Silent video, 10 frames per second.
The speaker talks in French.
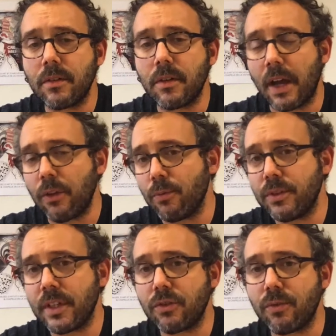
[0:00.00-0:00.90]
Un
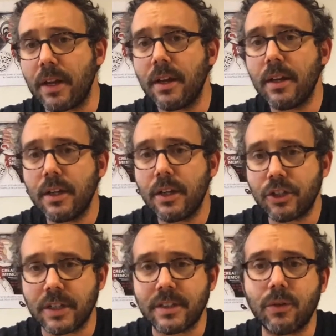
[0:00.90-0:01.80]
homosexuel
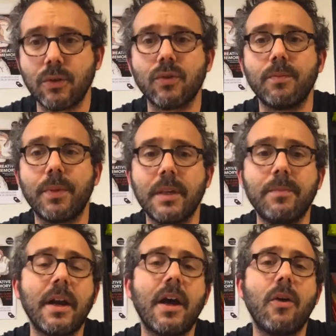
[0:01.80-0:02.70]
chassé de son pays
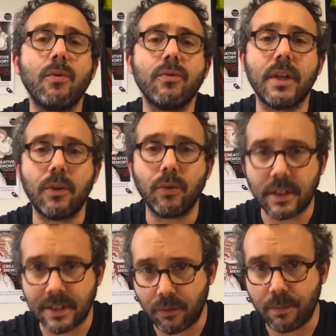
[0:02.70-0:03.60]
par la honte et le
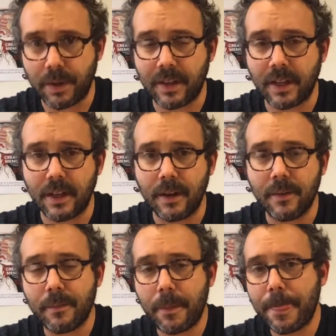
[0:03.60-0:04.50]
désaveu paternel.
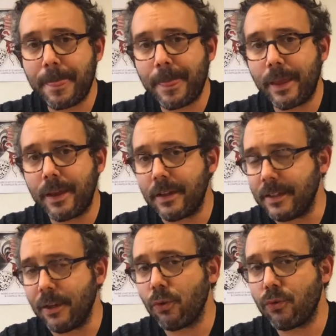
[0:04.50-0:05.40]
Ni
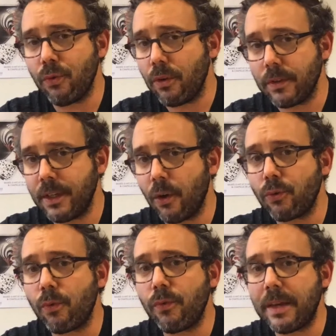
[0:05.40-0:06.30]
retour, ni
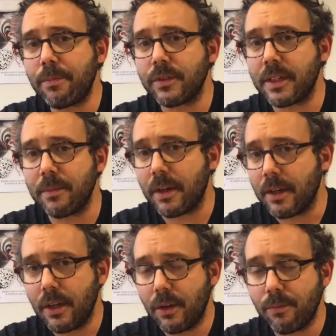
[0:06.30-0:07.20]
retrouvailles possibles
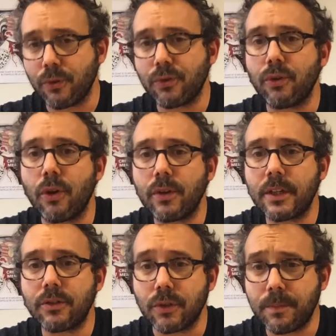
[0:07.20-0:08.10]
pour ce
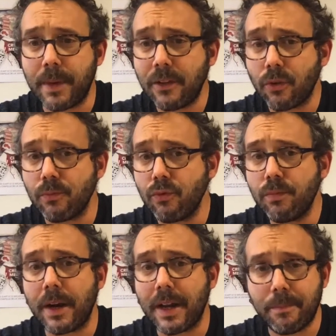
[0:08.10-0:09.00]
cortège de spectres mus
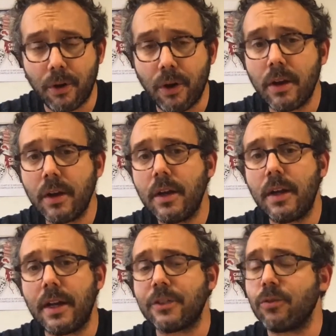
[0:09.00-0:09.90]
par la peur,
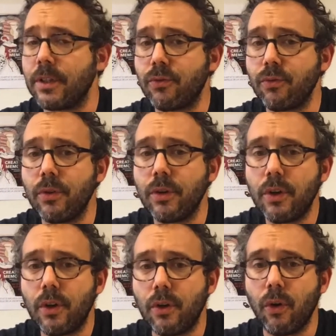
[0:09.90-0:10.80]
la solitude,
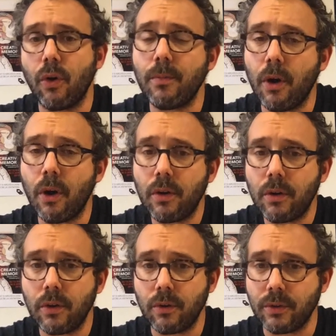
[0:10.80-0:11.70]
le remords,
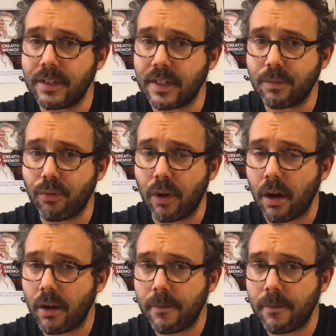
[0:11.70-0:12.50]
le désespoir.